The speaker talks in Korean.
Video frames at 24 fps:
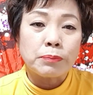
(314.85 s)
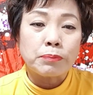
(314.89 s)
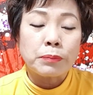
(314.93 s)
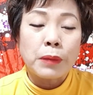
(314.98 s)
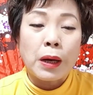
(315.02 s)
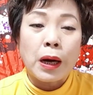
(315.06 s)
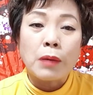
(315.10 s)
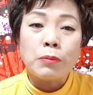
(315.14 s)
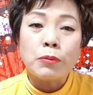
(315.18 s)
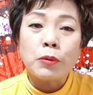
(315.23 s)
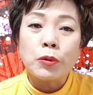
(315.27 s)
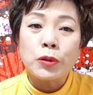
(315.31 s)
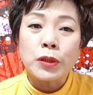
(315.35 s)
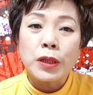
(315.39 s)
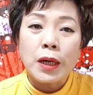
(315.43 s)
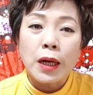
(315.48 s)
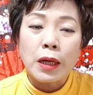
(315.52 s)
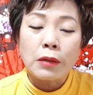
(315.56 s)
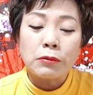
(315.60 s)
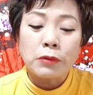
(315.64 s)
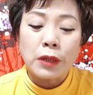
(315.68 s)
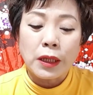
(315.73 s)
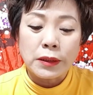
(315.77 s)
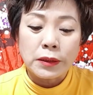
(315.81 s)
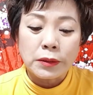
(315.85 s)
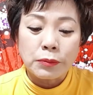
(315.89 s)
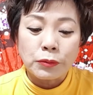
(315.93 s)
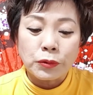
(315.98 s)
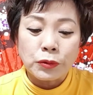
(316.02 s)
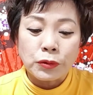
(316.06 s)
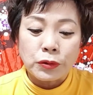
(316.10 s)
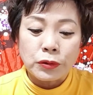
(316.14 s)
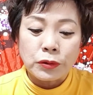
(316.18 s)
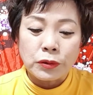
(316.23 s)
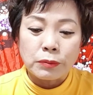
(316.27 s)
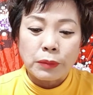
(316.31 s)
마음고생하고 가신
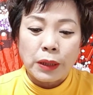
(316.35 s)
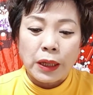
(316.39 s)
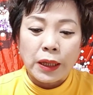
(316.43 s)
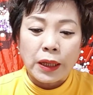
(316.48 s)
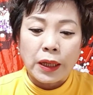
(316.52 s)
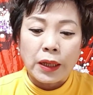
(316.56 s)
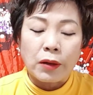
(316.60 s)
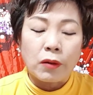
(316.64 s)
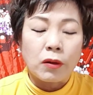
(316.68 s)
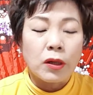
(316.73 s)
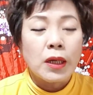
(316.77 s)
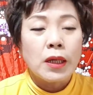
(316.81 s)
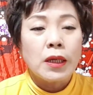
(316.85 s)
분들도 많아요.